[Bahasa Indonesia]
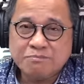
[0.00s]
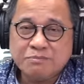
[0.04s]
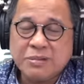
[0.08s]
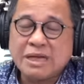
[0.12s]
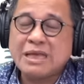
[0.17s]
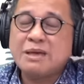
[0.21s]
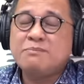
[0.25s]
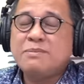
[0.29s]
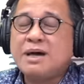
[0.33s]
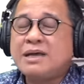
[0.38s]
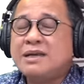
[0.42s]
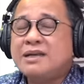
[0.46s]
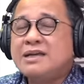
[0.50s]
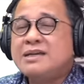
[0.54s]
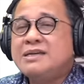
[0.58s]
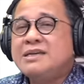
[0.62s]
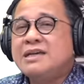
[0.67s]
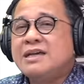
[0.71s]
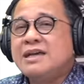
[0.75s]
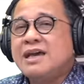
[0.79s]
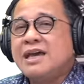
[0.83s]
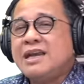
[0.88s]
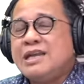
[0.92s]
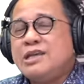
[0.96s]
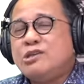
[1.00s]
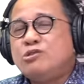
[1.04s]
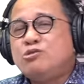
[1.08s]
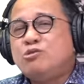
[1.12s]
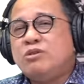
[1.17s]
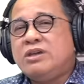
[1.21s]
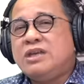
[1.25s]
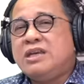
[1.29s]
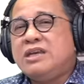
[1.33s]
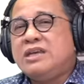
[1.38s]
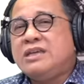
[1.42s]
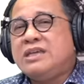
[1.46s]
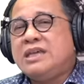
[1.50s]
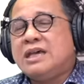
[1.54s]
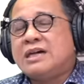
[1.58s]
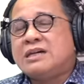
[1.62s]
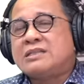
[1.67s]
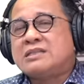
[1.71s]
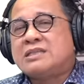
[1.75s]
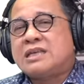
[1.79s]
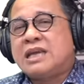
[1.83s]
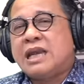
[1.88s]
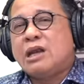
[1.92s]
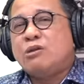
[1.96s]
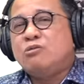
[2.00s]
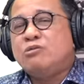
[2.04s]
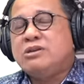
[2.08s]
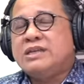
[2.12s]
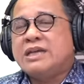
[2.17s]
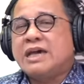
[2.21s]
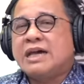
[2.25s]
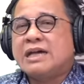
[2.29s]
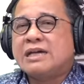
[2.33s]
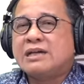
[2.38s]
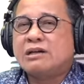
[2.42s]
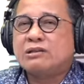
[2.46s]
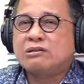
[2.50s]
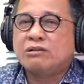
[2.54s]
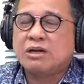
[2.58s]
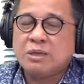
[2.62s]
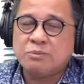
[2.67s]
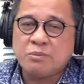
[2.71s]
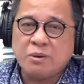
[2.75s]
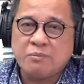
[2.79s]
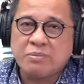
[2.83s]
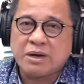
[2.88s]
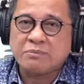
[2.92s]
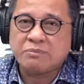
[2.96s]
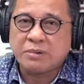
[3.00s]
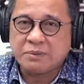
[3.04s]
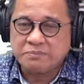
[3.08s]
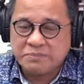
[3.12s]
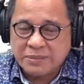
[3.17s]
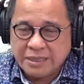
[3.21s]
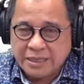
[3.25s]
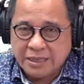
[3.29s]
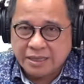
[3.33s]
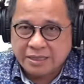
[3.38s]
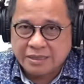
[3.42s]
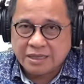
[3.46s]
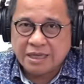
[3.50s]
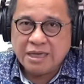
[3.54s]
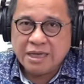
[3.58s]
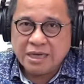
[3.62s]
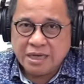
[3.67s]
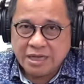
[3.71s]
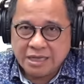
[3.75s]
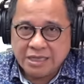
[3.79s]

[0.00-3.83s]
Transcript: Bagaimana dengan isu ini yang selalu diangkat oleh beberapa pihak